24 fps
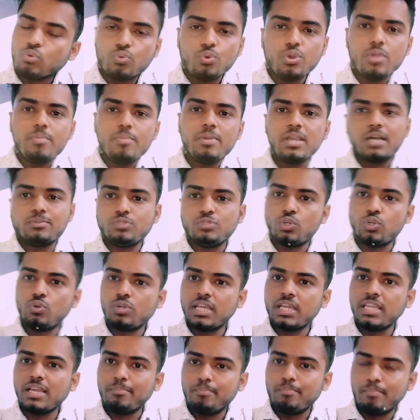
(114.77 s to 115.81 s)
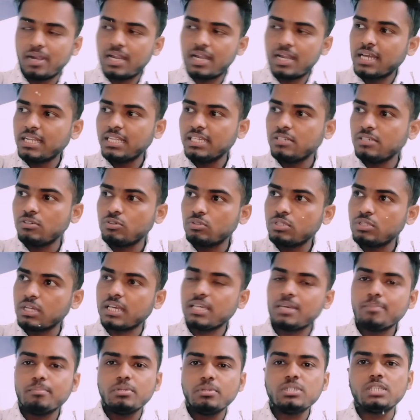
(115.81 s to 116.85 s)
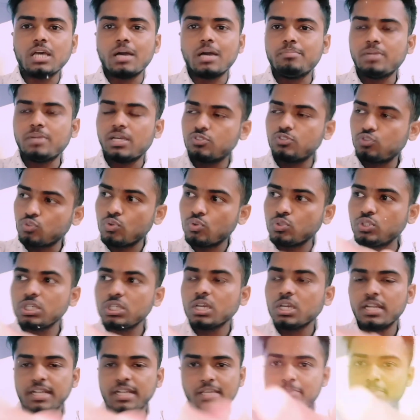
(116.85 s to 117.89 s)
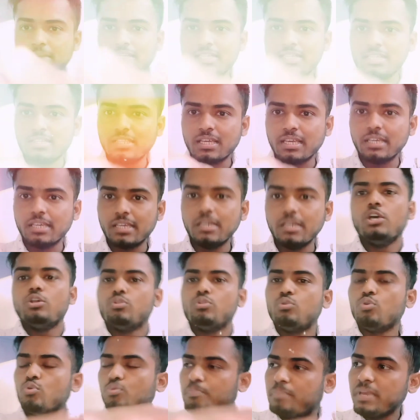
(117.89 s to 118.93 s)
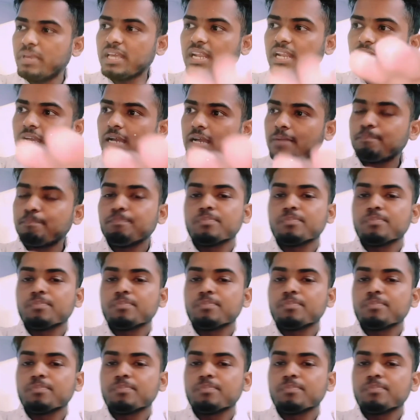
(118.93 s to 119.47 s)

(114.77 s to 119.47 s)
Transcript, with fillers: कोई भी काम छोटा या बड़ा नहीं होता है बस आपका सोच डिपेंड करता है तो मेरा काम